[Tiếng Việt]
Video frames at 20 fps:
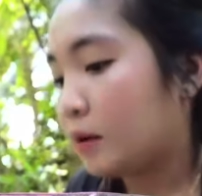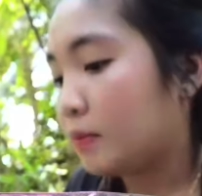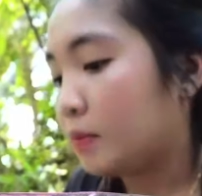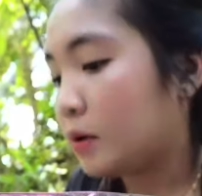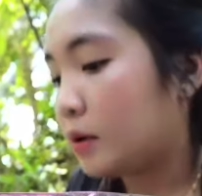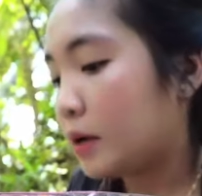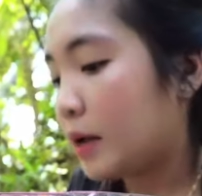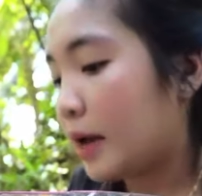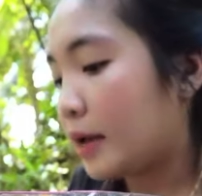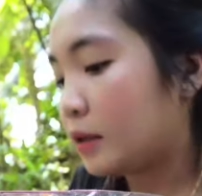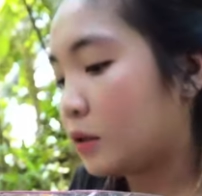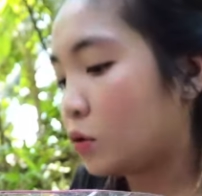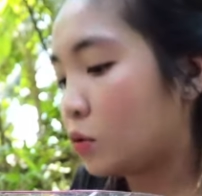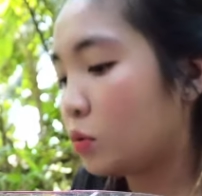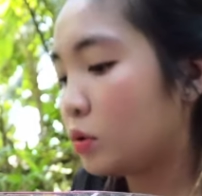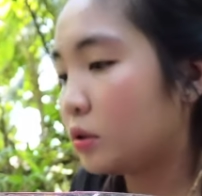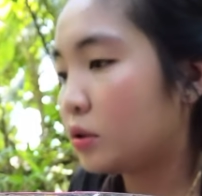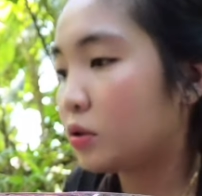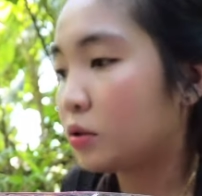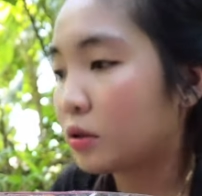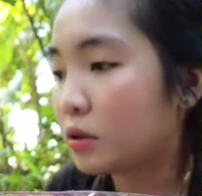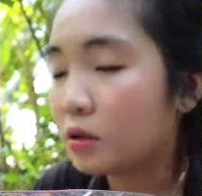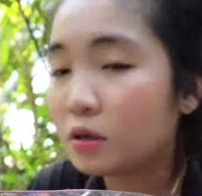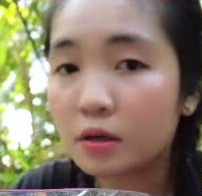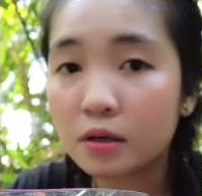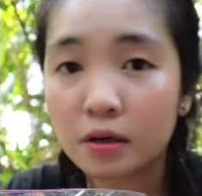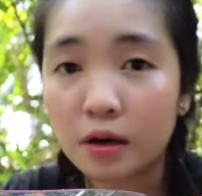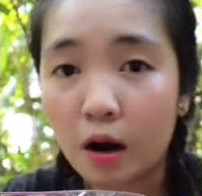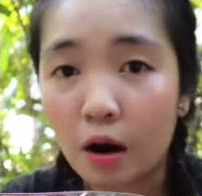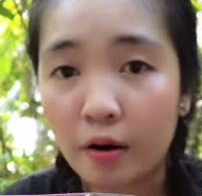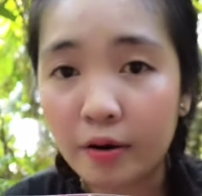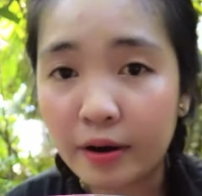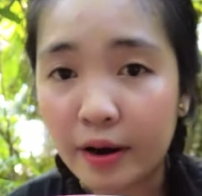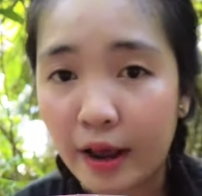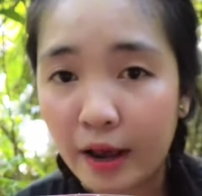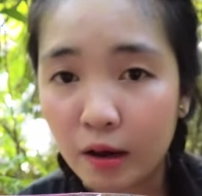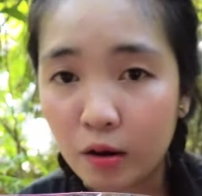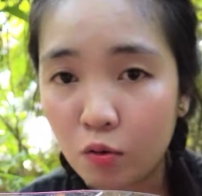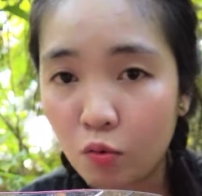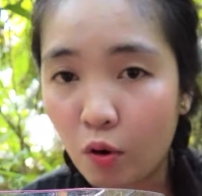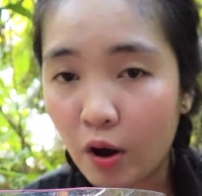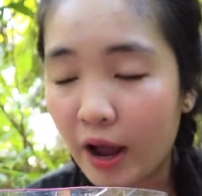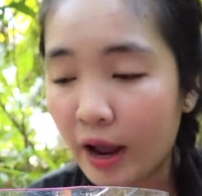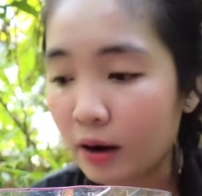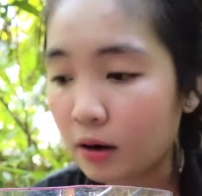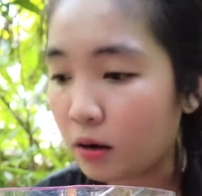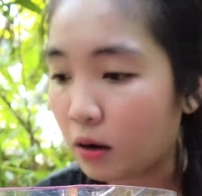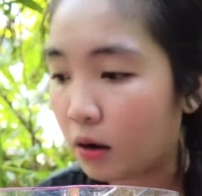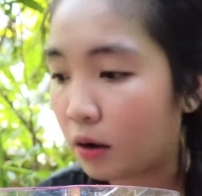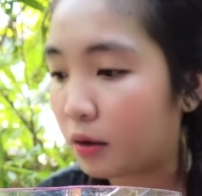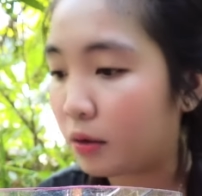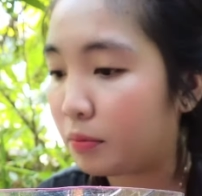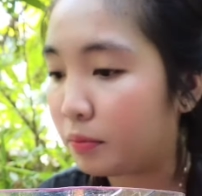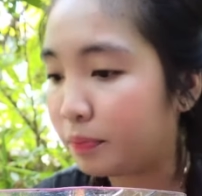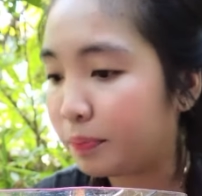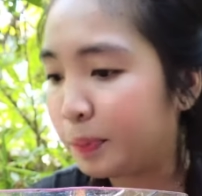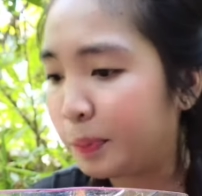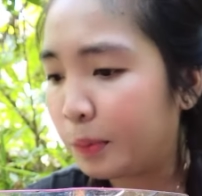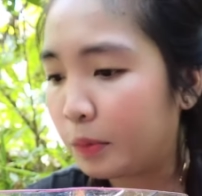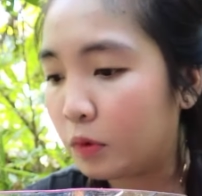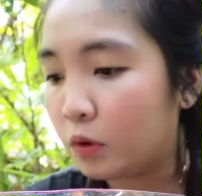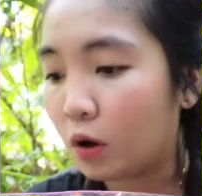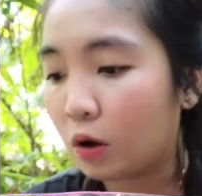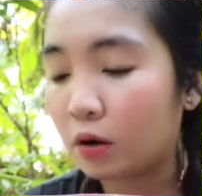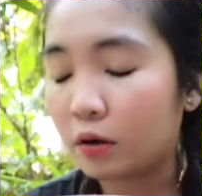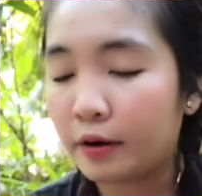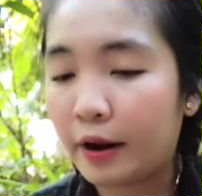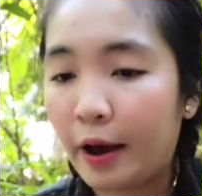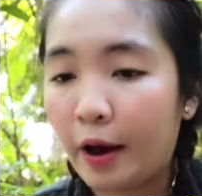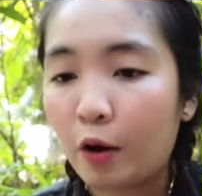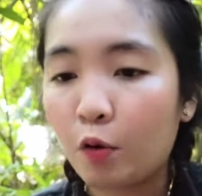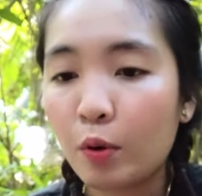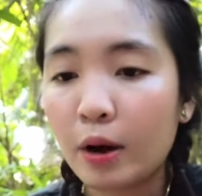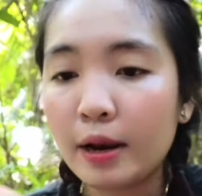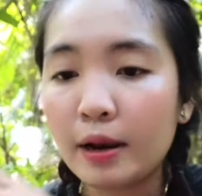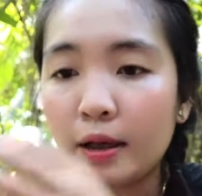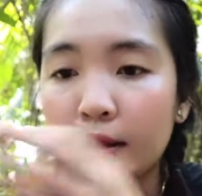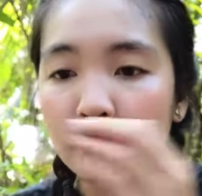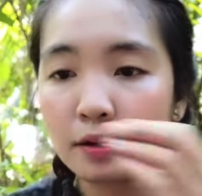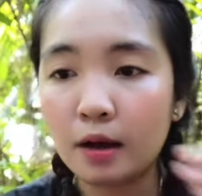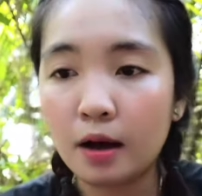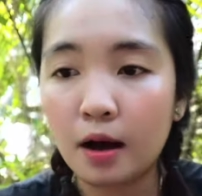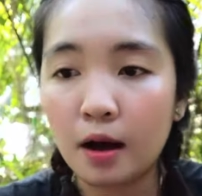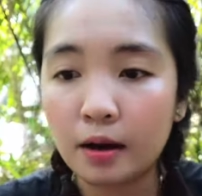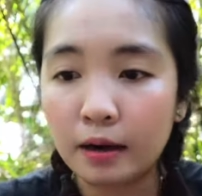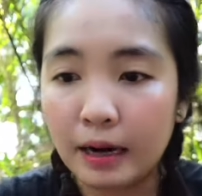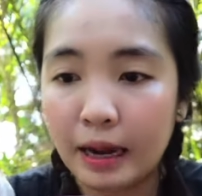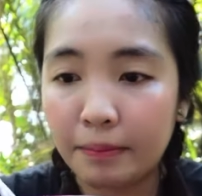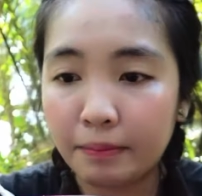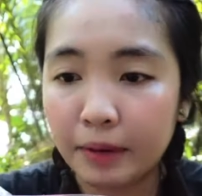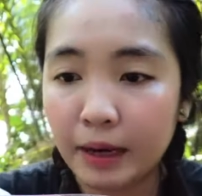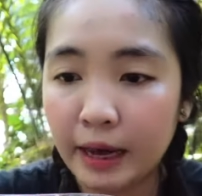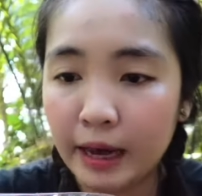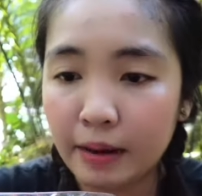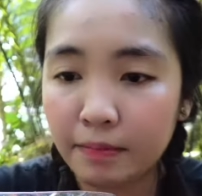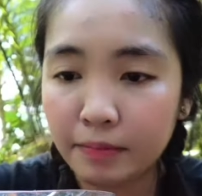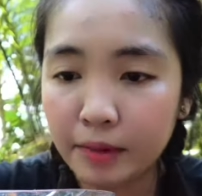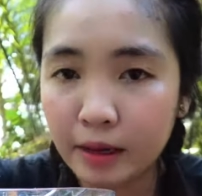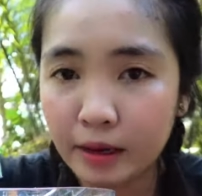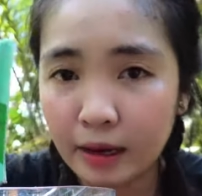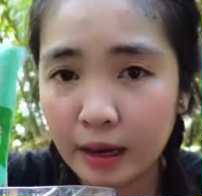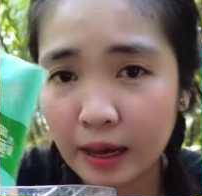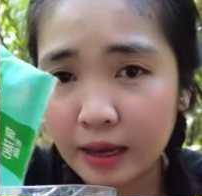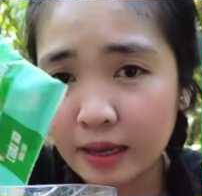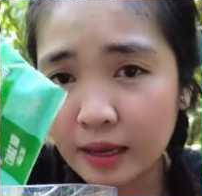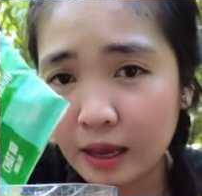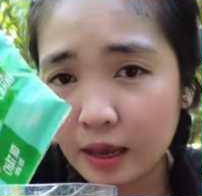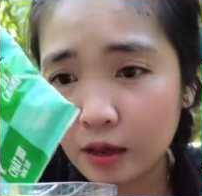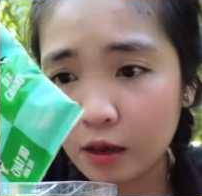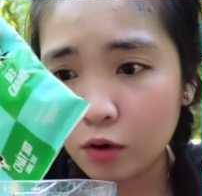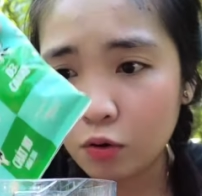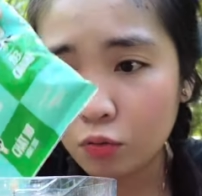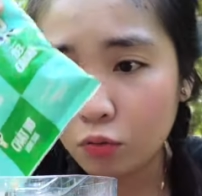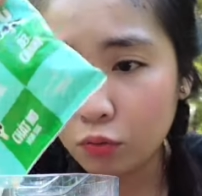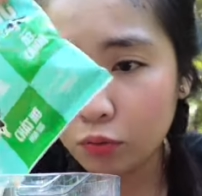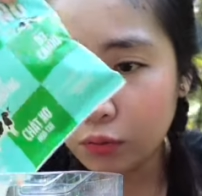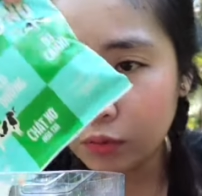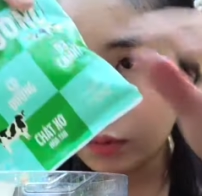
Bữa nay xuống trưa trưa rồi, nắng quá rồi. Nực nợ quá lên cơn làm kem nha cả nhà yêu